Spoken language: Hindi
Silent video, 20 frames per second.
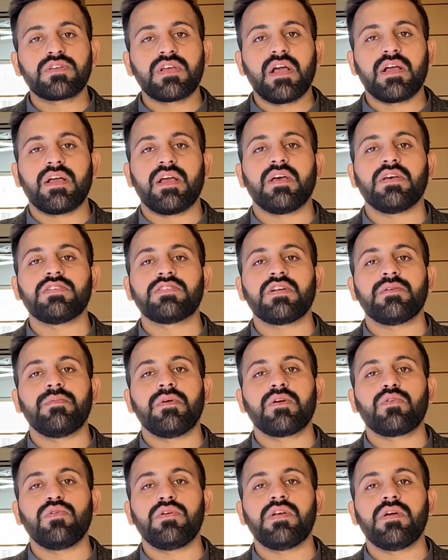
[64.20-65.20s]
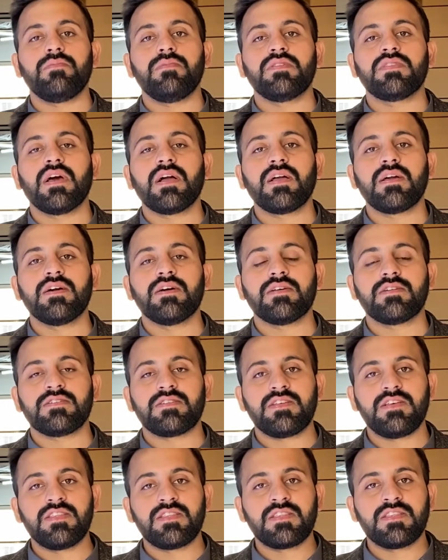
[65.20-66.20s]
अगेंस्ट हमें कोई अभी तक
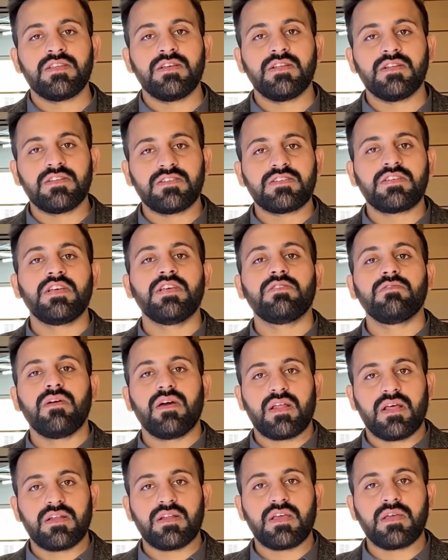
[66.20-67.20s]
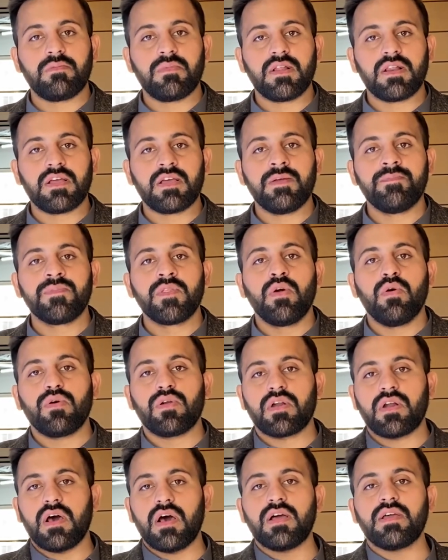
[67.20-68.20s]
रसीद रसीद वगैरह नहीं मिली और
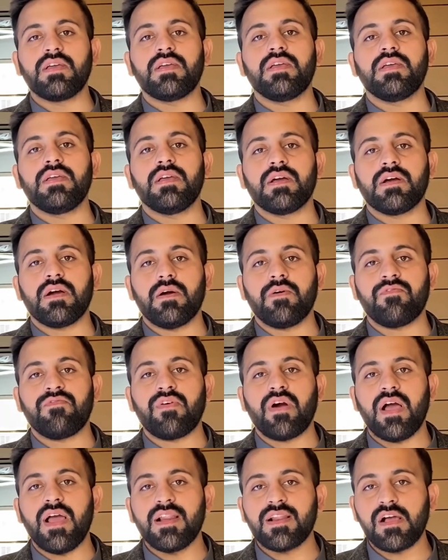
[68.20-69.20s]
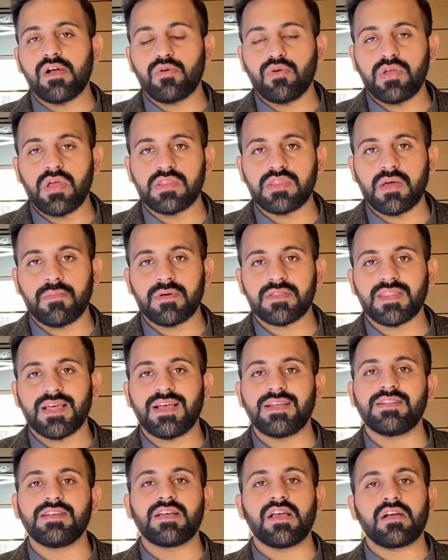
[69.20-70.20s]
ना ही फाइल का कोई अता पता
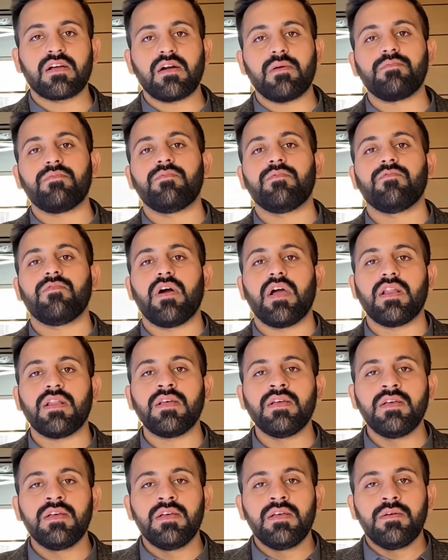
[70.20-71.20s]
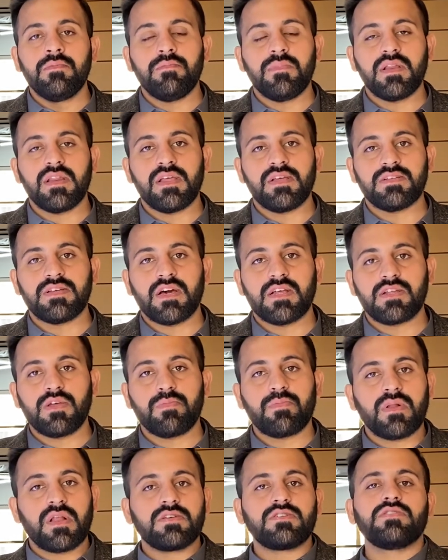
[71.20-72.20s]
है जी कि कब फाइल मिलने जा रही है
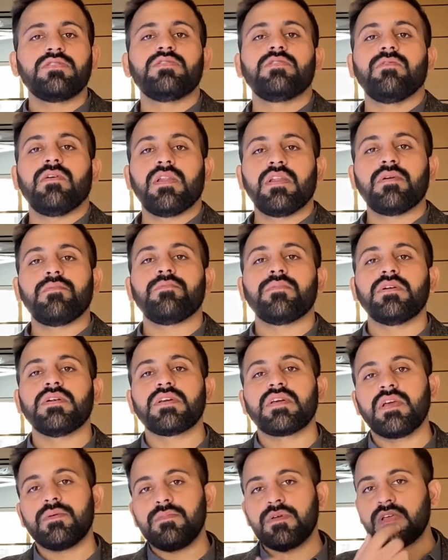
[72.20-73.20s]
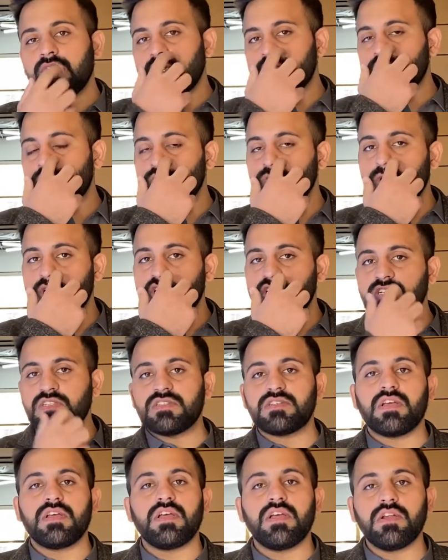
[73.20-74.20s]
प्लस डेवलपमेंट की अभी क्या सिचुएशन
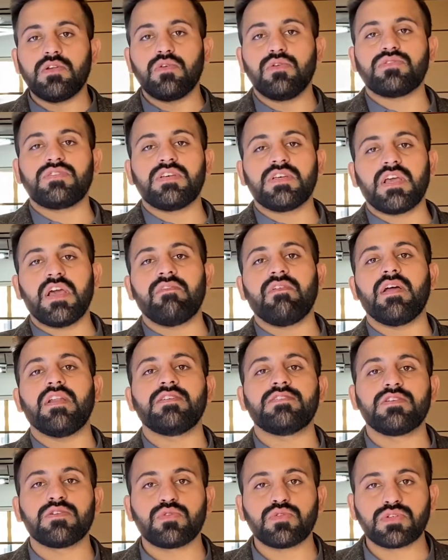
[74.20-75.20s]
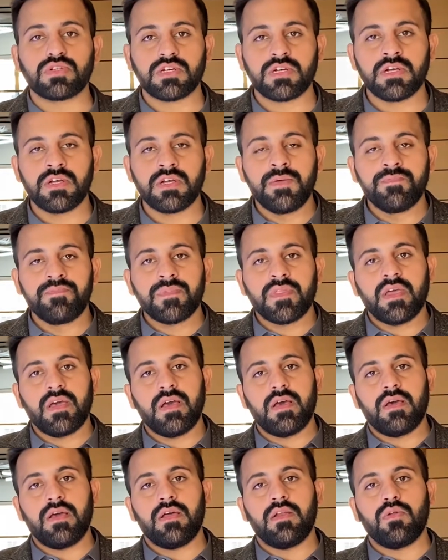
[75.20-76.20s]
है इन ओ के हवाले से कुछ
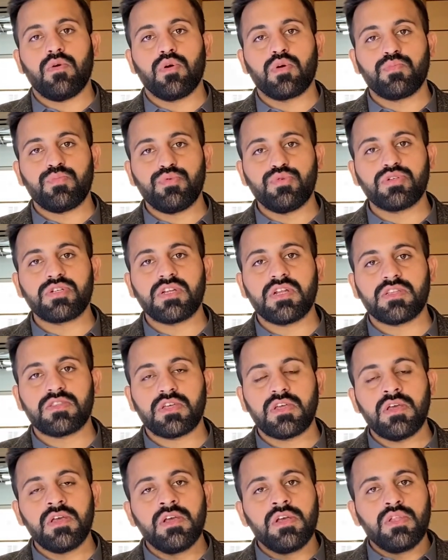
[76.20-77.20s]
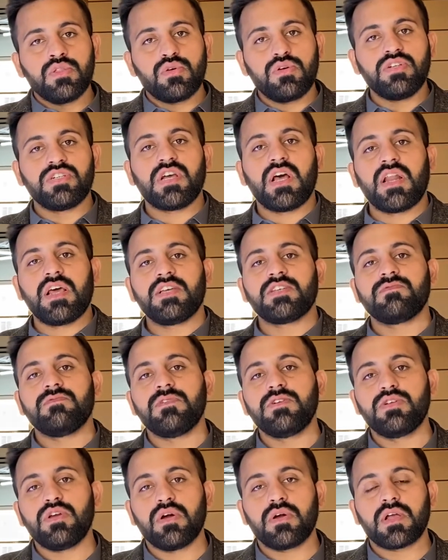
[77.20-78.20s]
लोग पूछ रहे थे तो इन इस
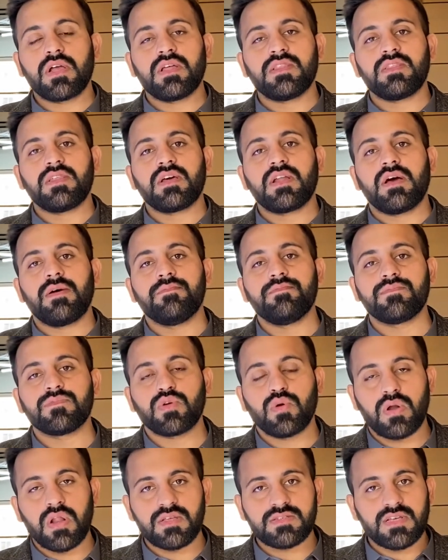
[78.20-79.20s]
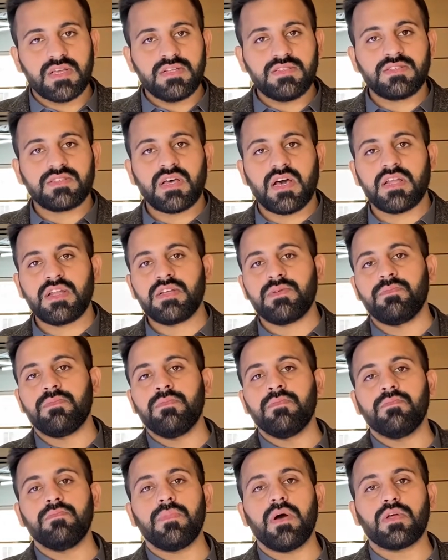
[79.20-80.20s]
वीडियो के अंदर हम थोड़ा सा इन सारी
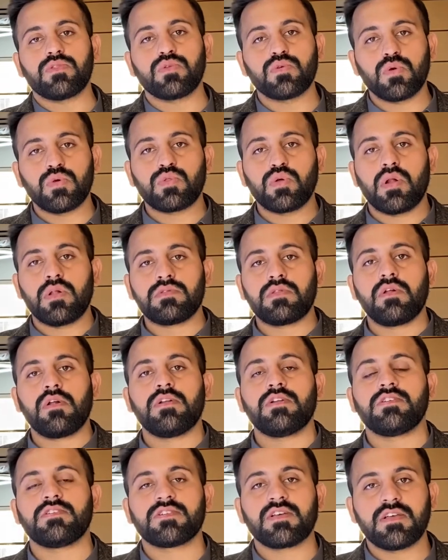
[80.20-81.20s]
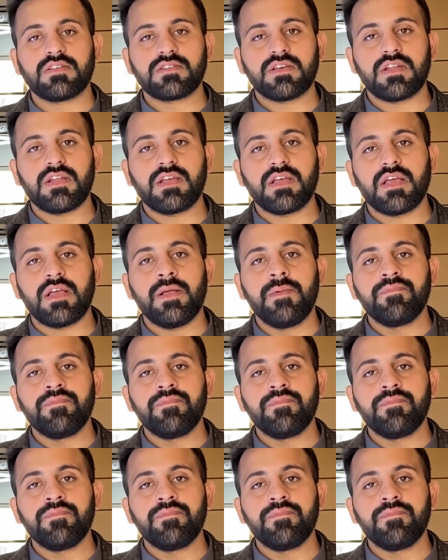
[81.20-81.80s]
बातों को थोड़ा थोड़ा डिस्कस करेंगे